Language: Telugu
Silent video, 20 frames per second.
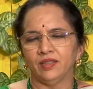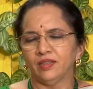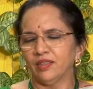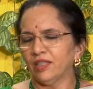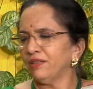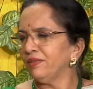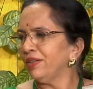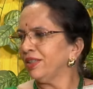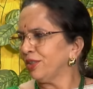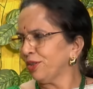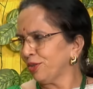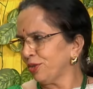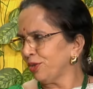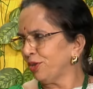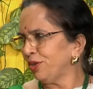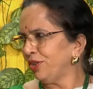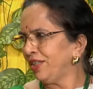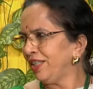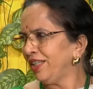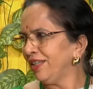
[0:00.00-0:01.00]
తర్వాత
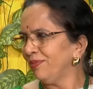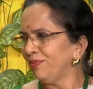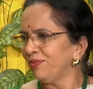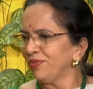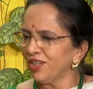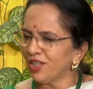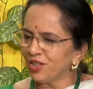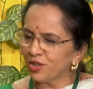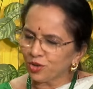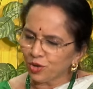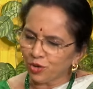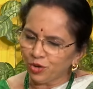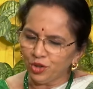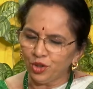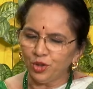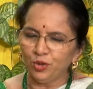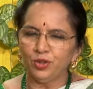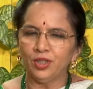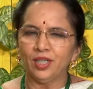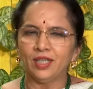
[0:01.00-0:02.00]
సొంటి సొంటి
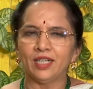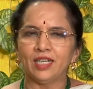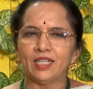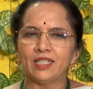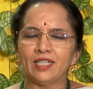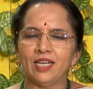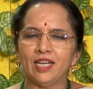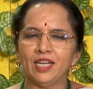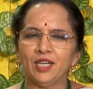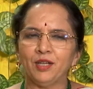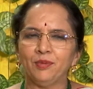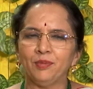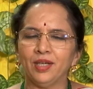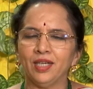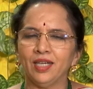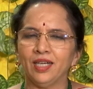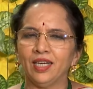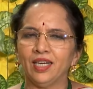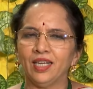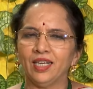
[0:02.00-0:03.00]
కూడా రసాయనమే
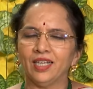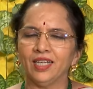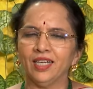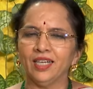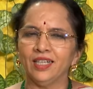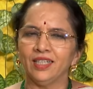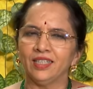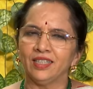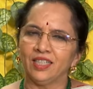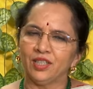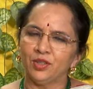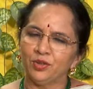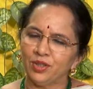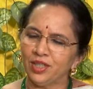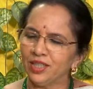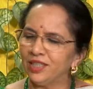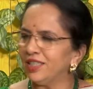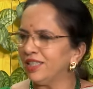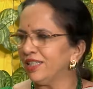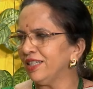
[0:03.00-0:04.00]
అలాగే ఇది కూడా
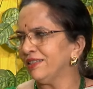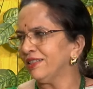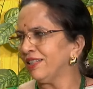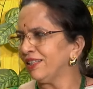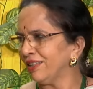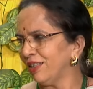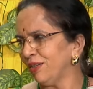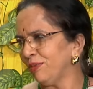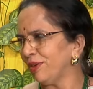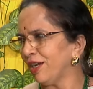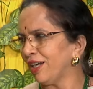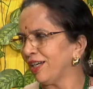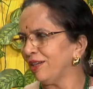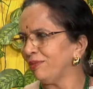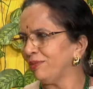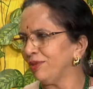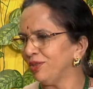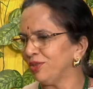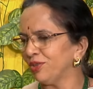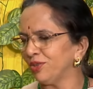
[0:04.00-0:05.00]
జీర్ణశక్తిని బాగా
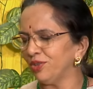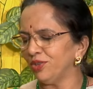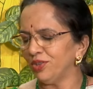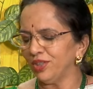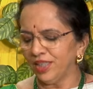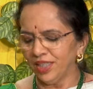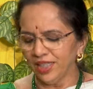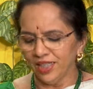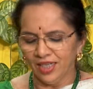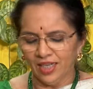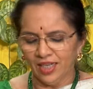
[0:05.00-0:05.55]
పెంచుతుంది